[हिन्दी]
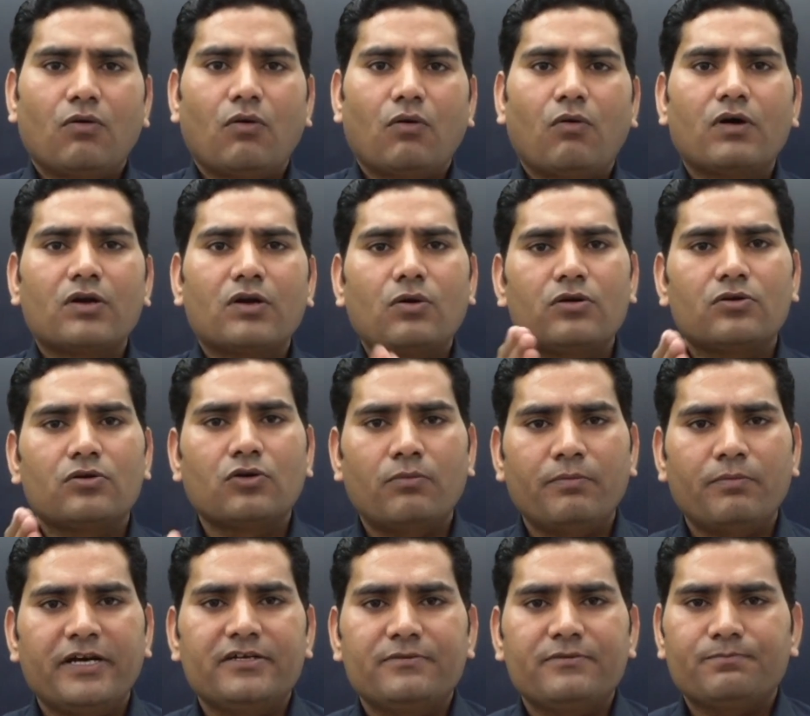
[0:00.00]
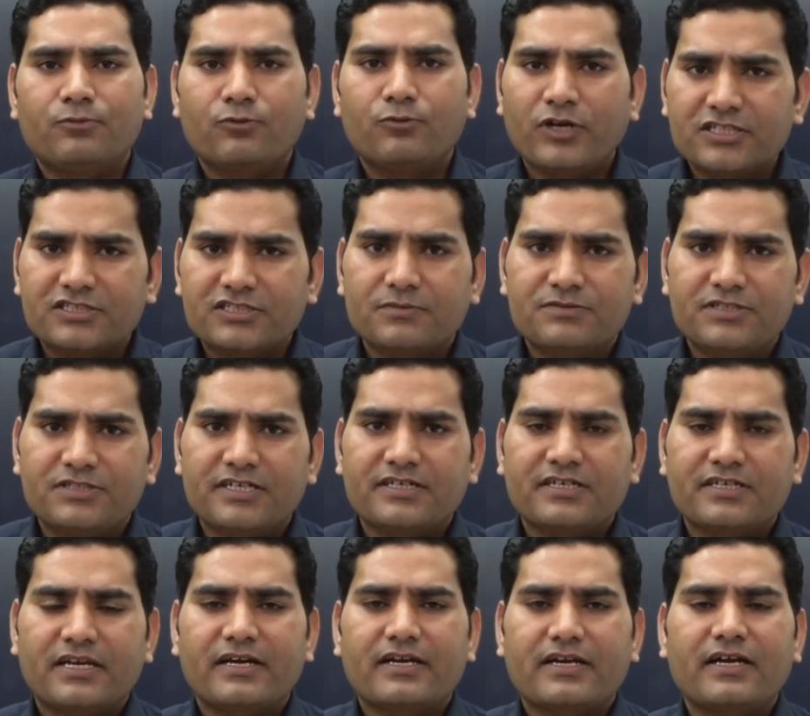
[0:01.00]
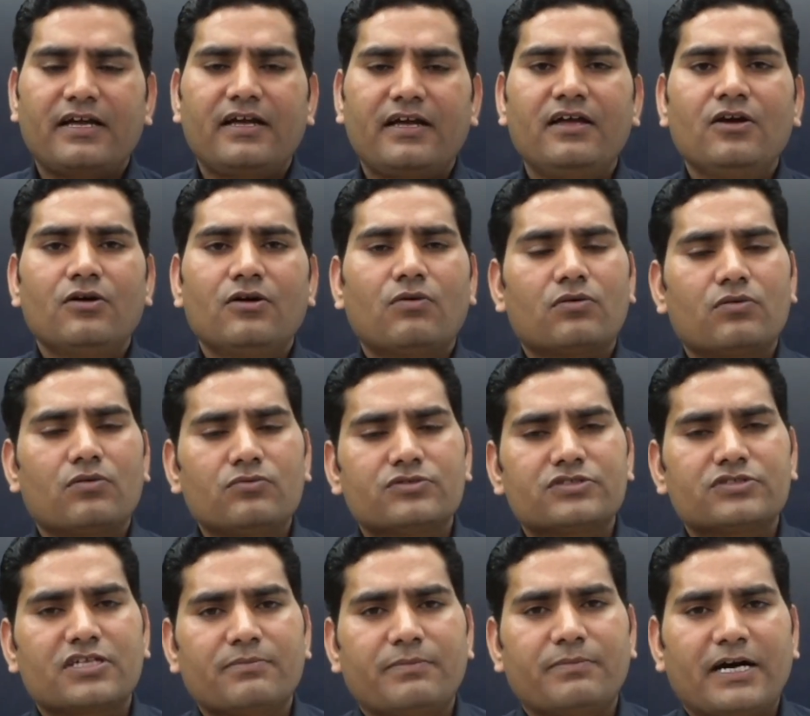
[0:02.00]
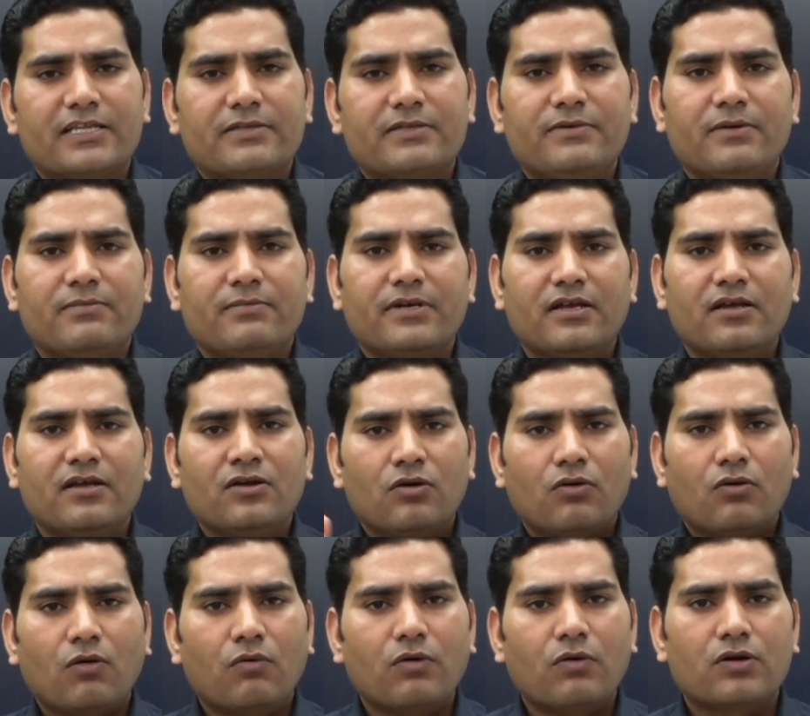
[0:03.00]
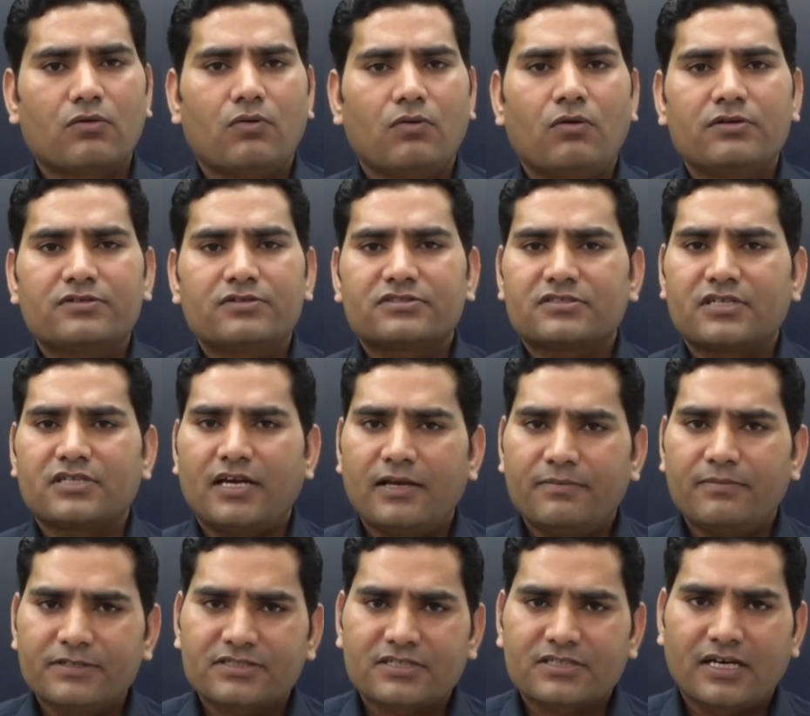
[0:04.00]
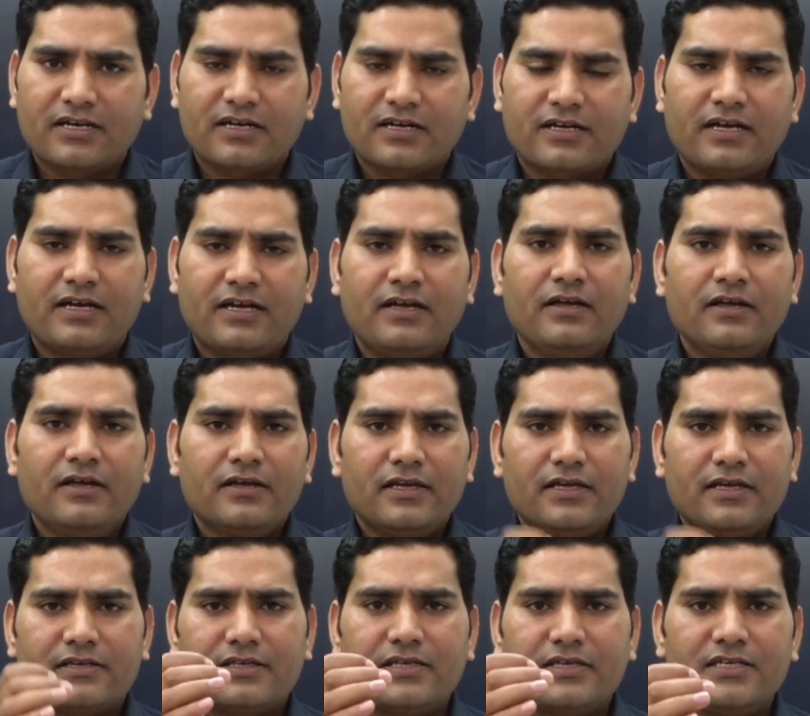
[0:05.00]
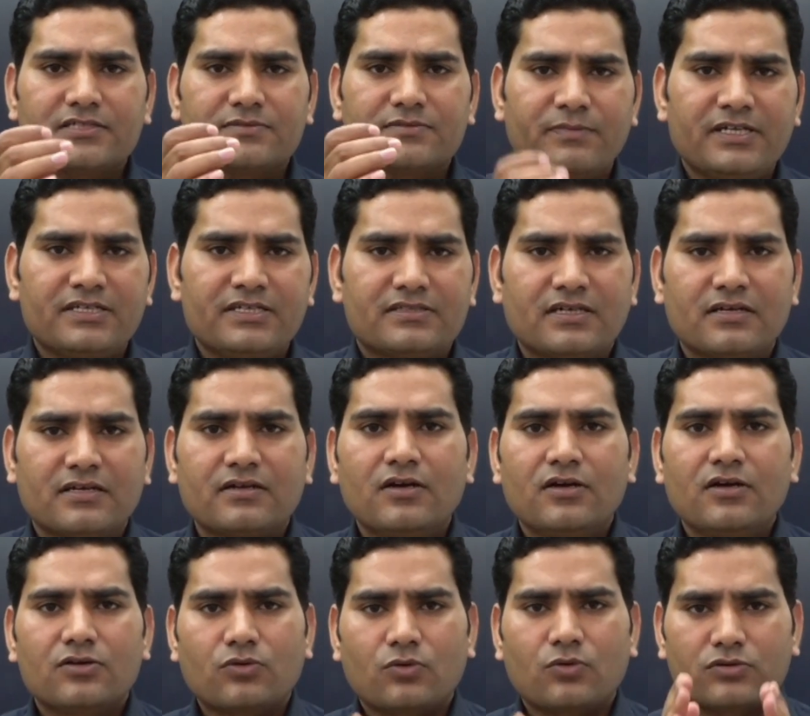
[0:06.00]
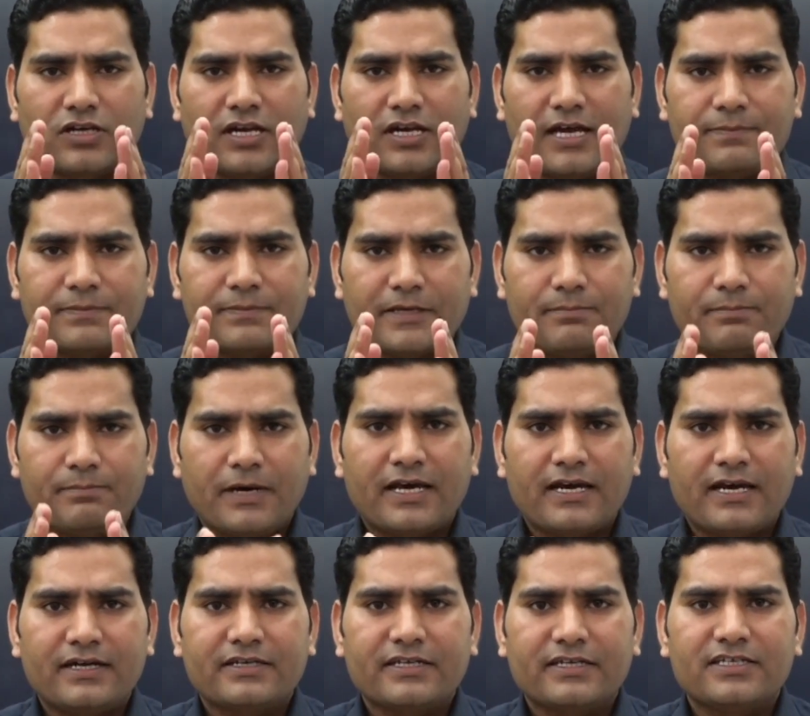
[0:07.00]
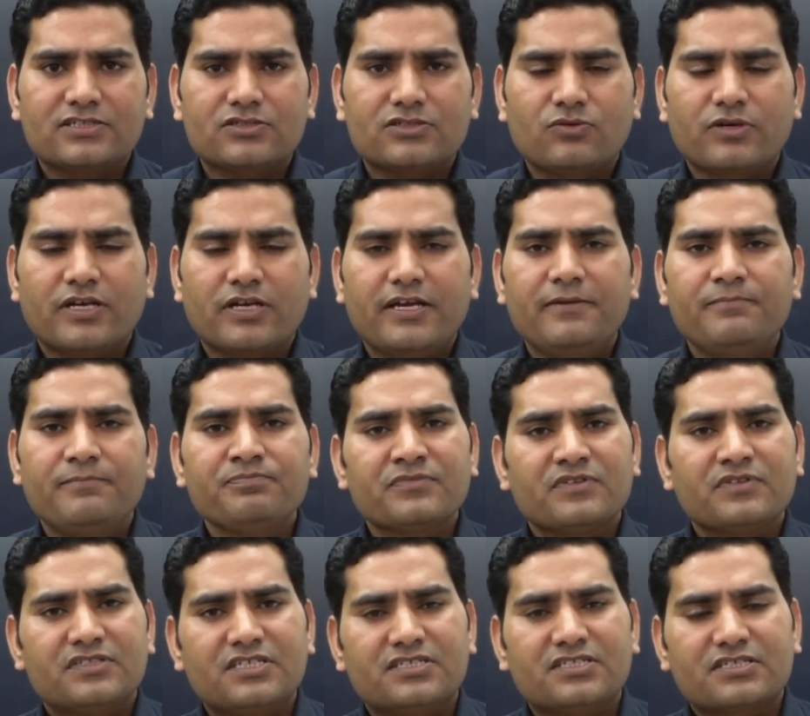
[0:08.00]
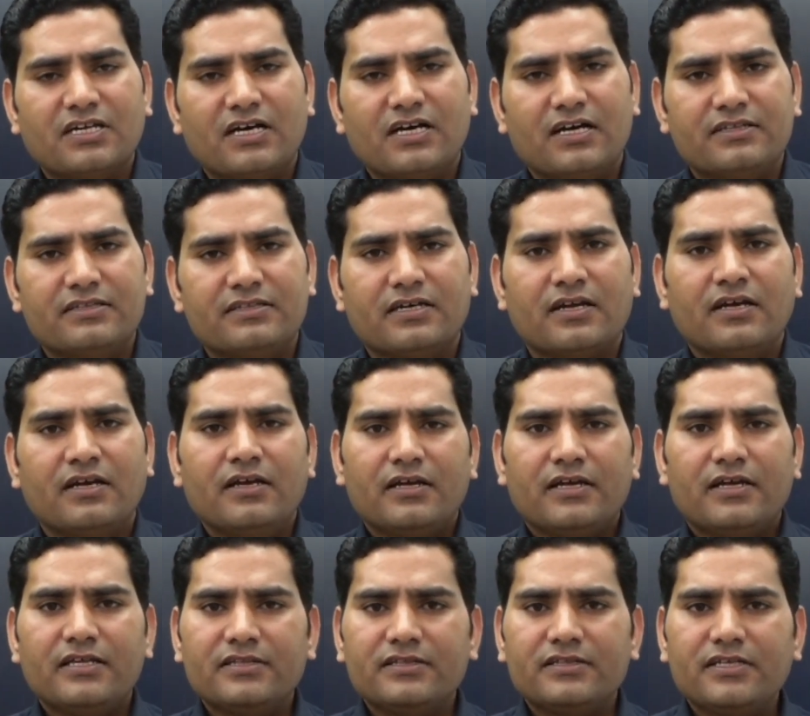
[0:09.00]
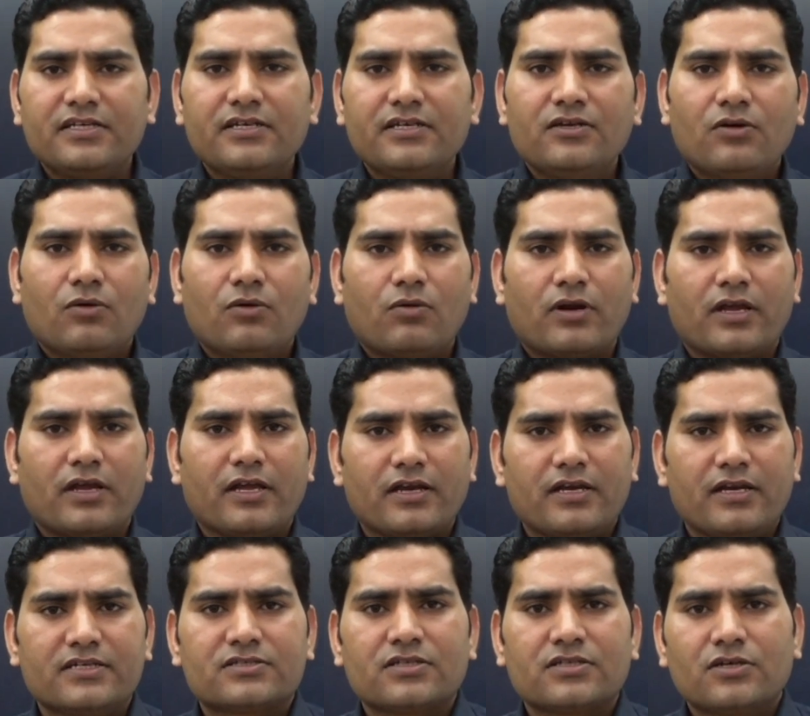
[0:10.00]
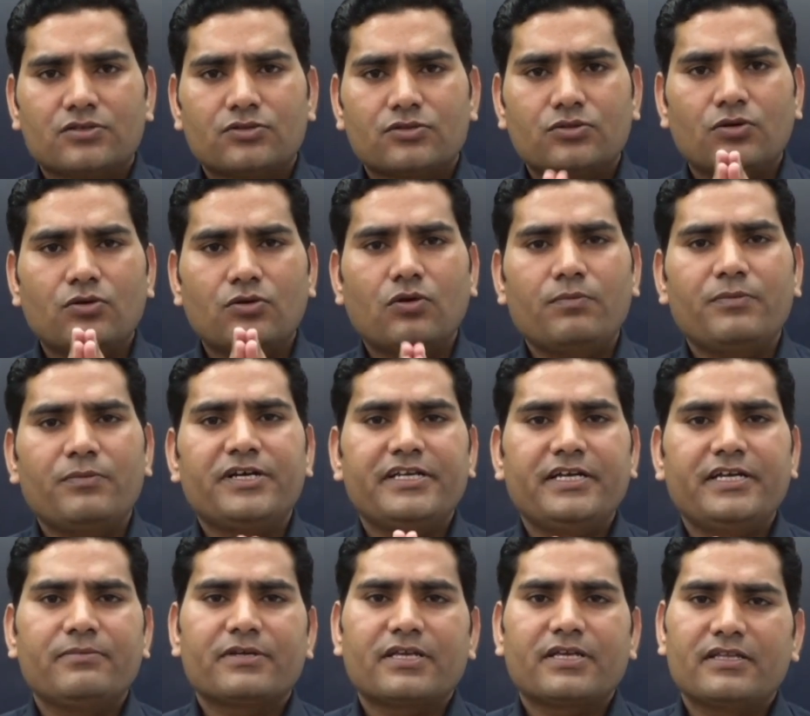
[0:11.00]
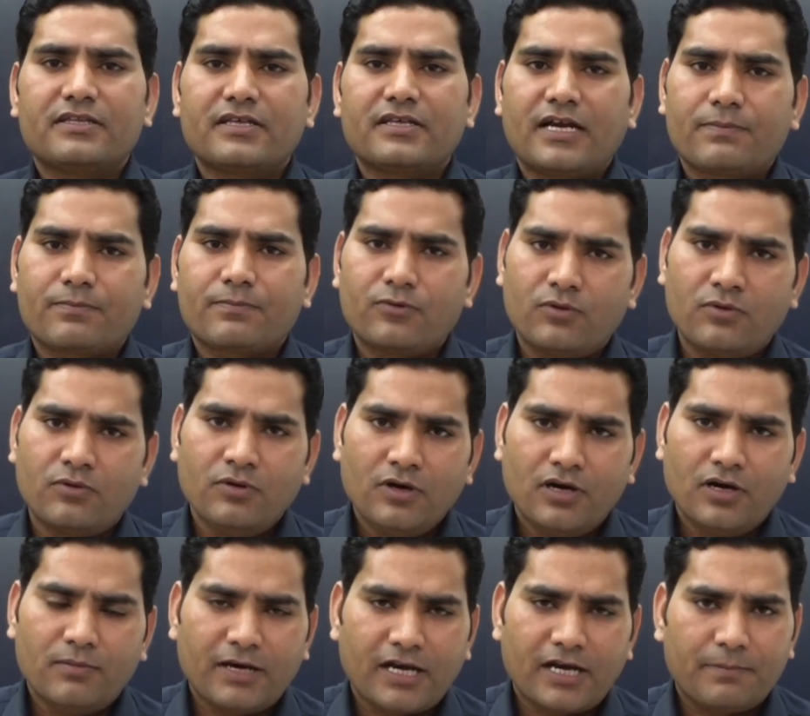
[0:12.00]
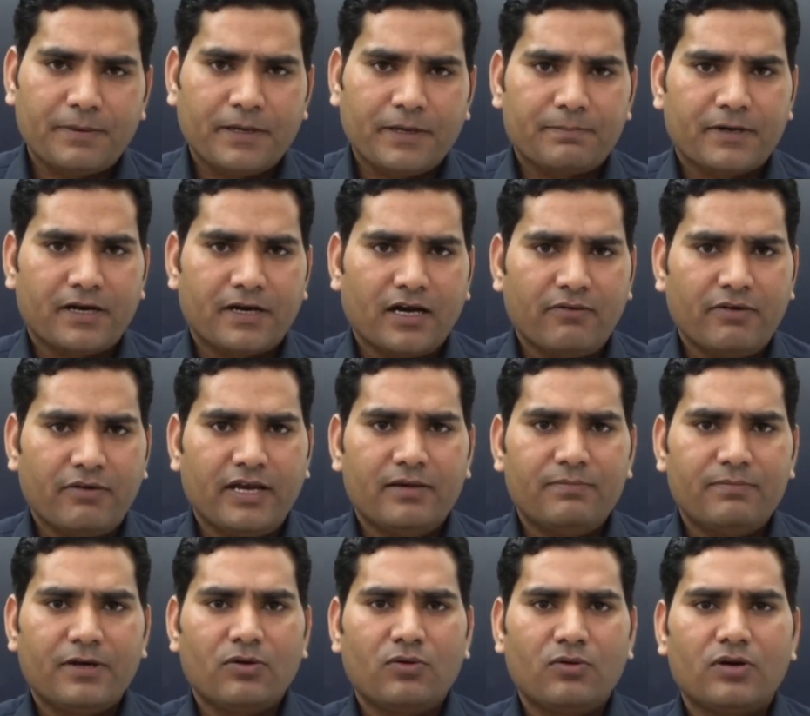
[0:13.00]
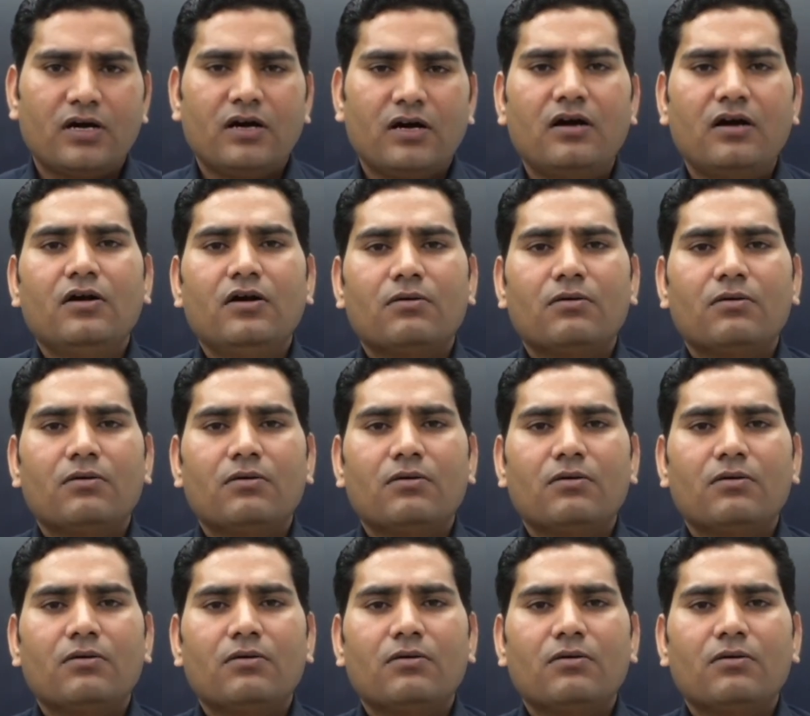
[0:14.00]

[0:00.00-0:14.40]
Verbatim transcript: ओवरऑल डोमेन पूरे सब्जेक्ट का रखा है और उसके बाद में हमने ओवरऑल सिलेबस का रखा है 21 मई तक टोटल आपके 12 टेस्ट होंगे जिसके अंदर हिंदी और इंग्लिश दोनों मीडियम के अंदर आपको हमारा पेपर अवेलेबल होगा